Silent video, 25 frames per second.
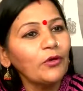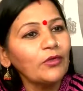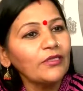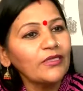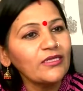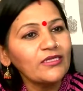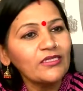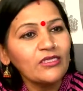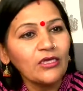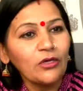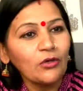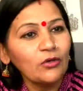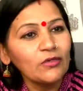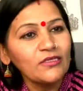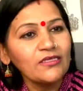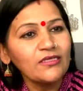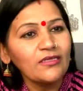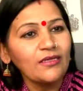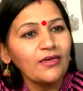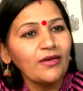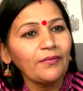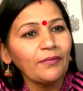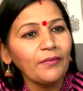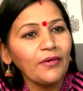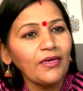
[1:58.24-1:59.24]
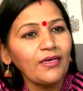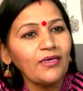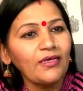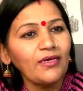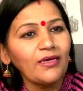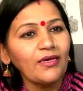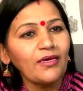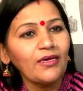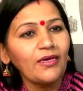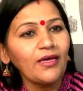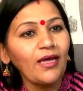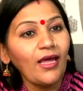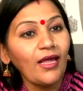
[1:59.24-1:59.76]
बहुत अच्छा क्वेश्चन आपने
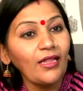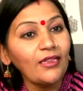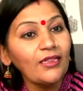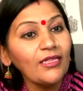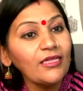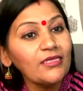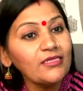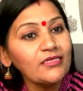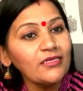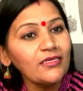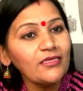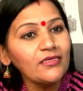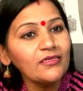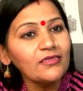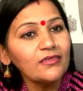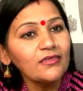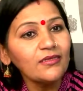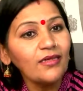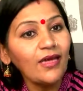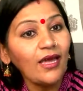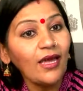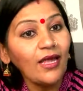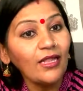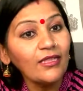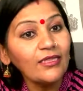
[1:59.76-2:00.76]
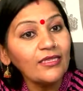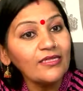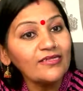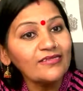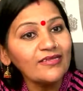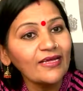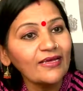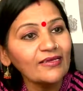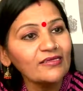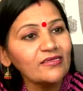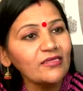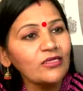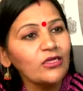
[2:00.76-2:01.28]
किया हेल्दी चीज हेल्दी
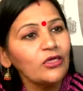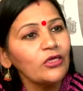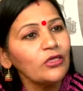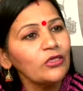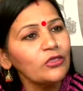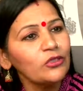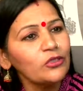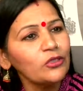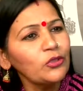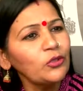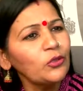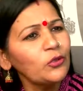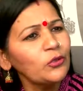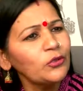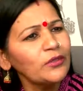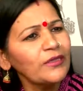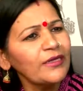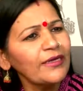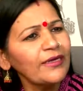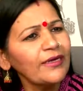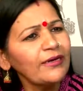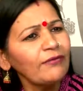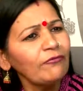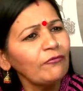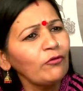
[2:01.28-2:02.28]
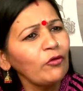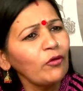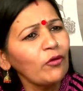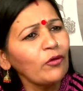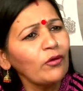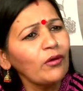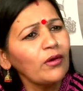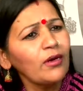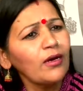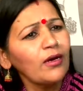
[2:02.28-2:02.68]
सेक्स जो होता है वो